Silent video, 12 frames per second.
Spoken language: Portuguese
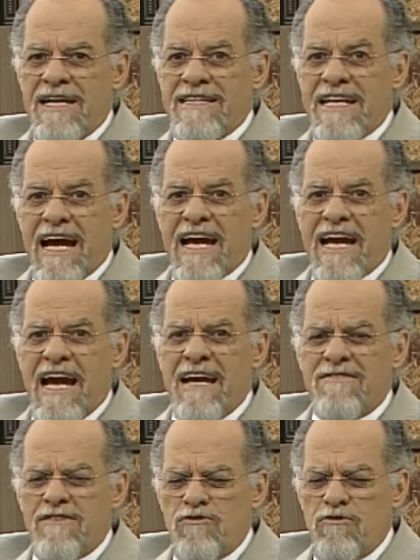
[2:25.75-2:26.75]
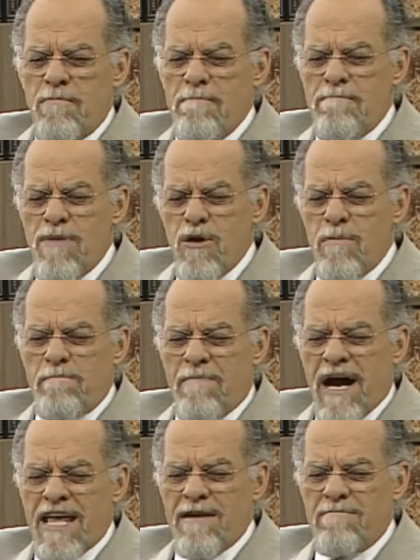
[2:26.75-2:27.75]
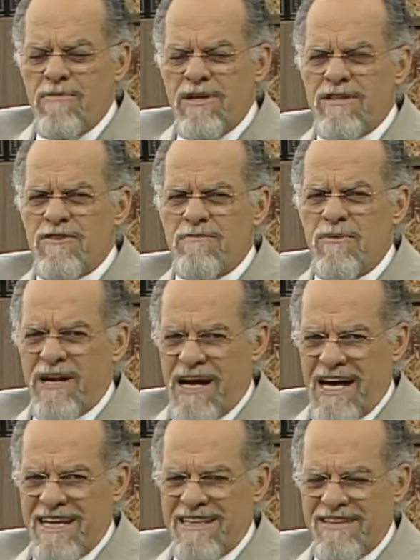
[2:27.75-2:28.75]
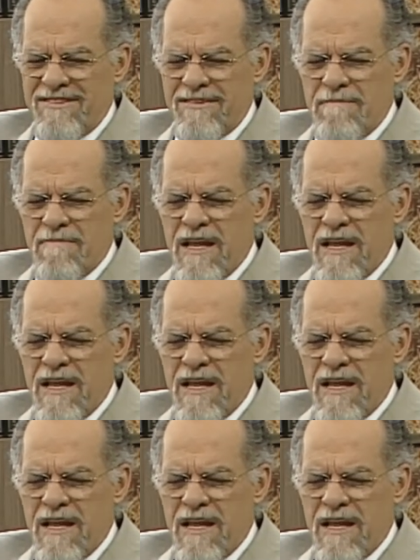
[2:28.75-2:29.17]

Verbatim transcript: Na casa do meu pai há muitas moradas.